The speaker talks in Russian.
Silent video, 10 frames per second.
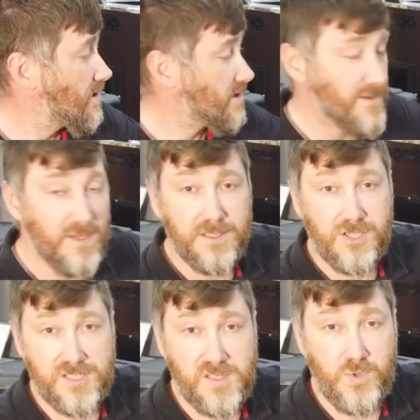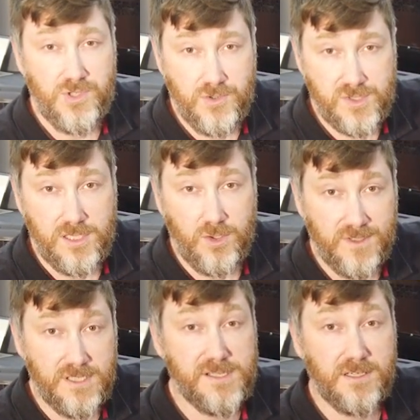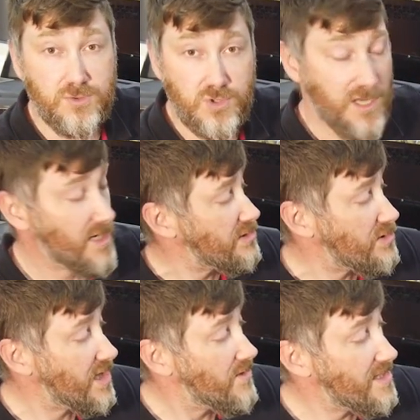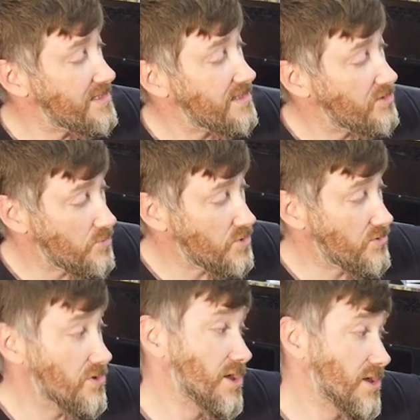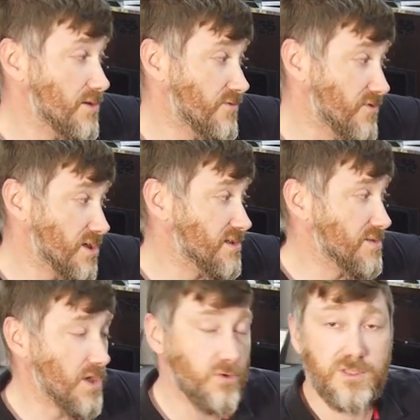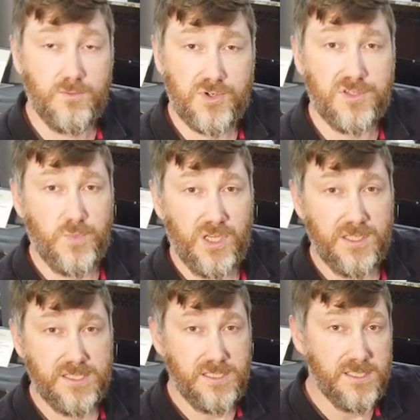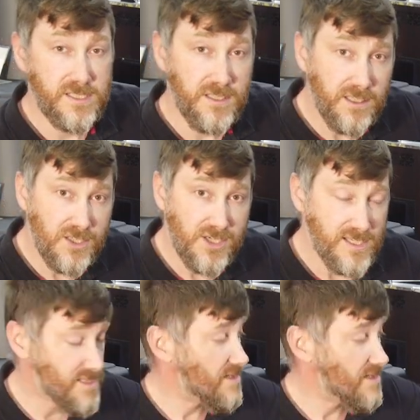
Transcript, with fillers: На верхней части печи установлена заглушка, которая говорит о том, что выход дымохода можно перенести с тыльной части